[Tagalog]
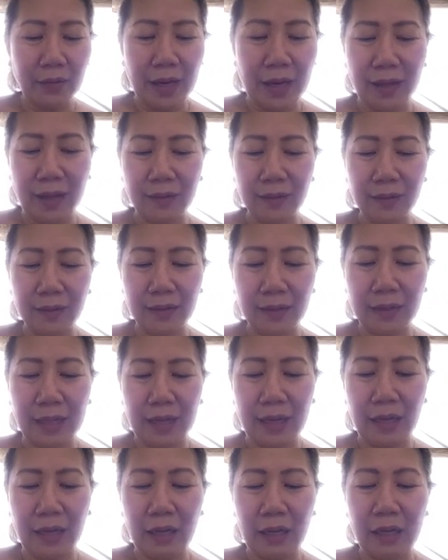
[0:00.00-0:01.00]
rather
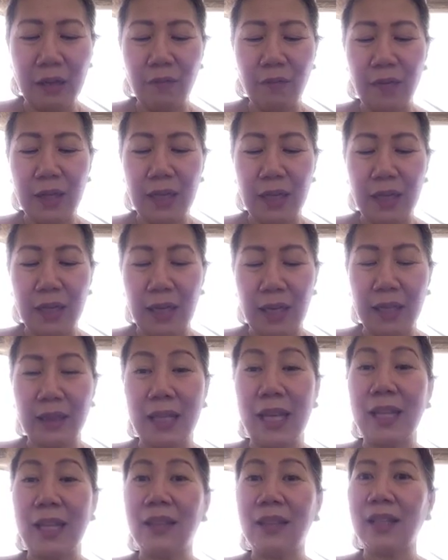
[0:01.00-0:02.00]
than leaving it
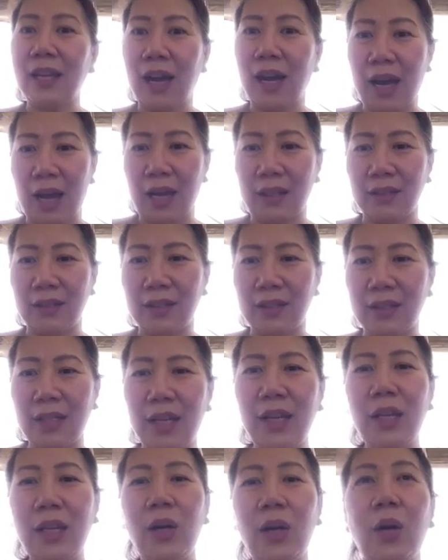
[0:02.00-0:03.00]
in God.
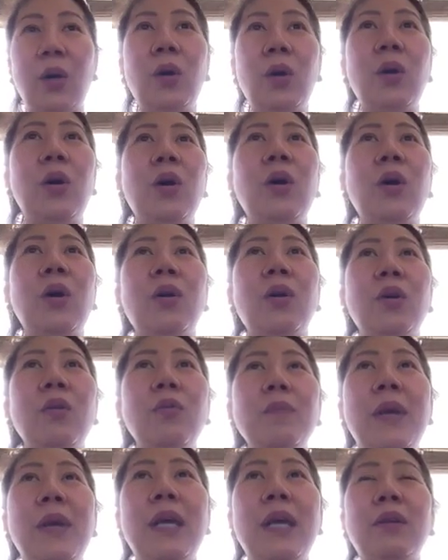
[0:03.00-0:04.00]
Oh,
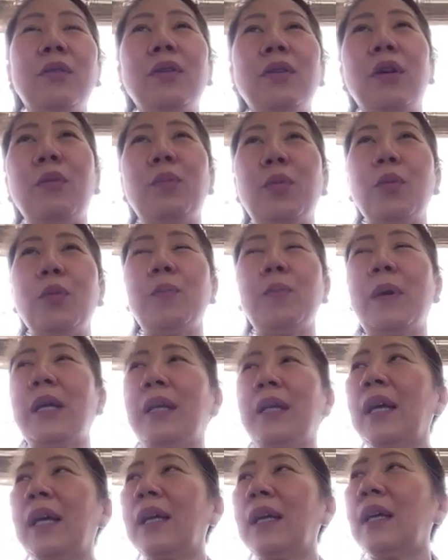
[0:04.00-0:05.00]
kung meron daw po
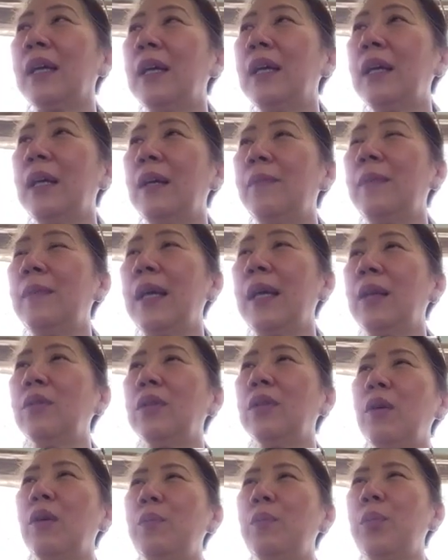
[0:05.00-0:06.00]
bang na,
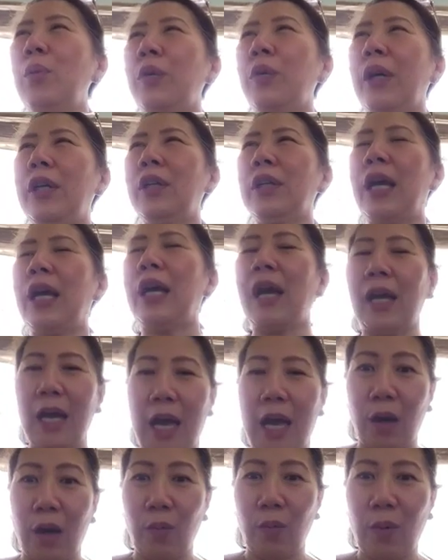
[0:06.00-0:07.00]
meron daw po kayong
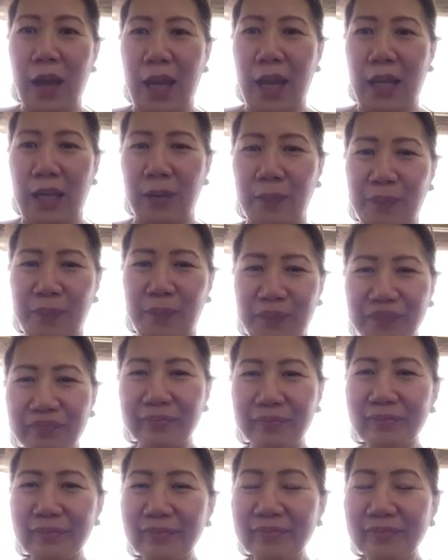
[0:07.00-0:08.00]
nakaaway,
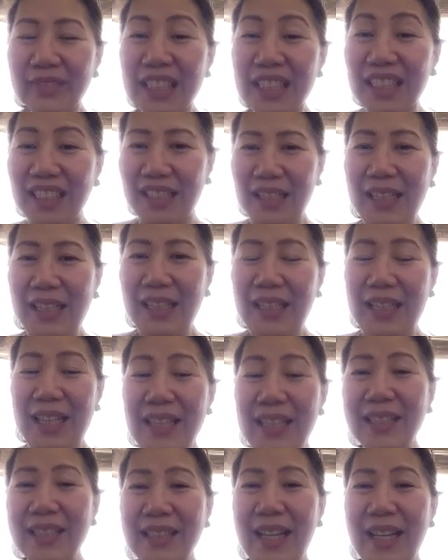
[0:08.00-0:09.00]

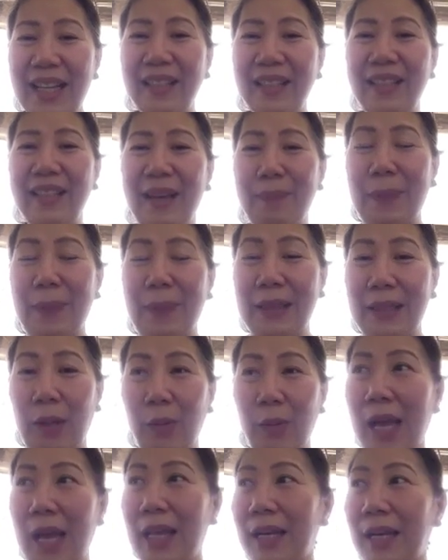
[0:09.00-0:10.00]
instead na
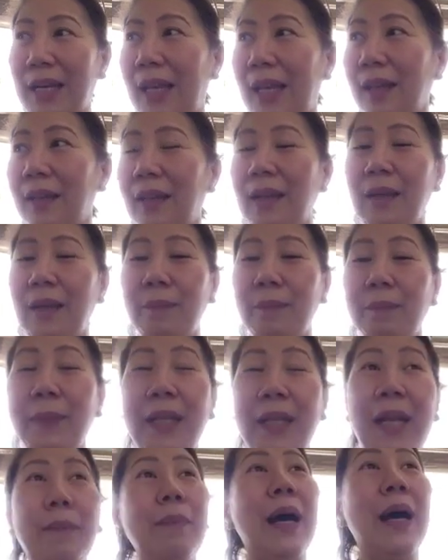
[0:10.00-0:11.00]
patawarin,
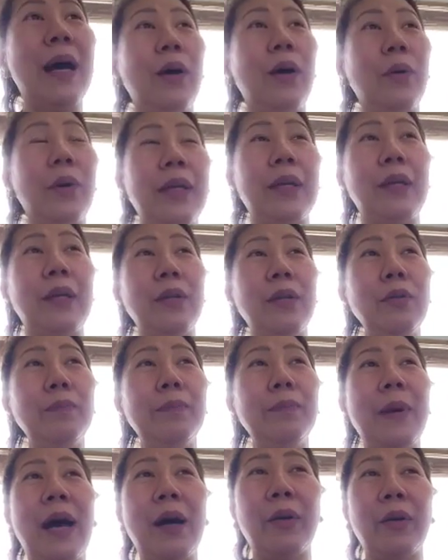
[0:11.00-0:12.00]
binabaoy.
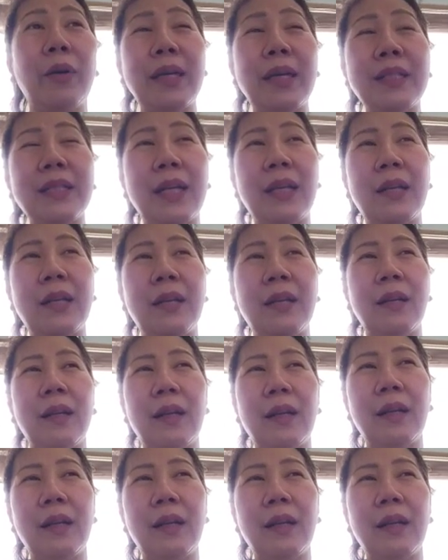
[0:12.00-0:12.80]
Yung baoy is a,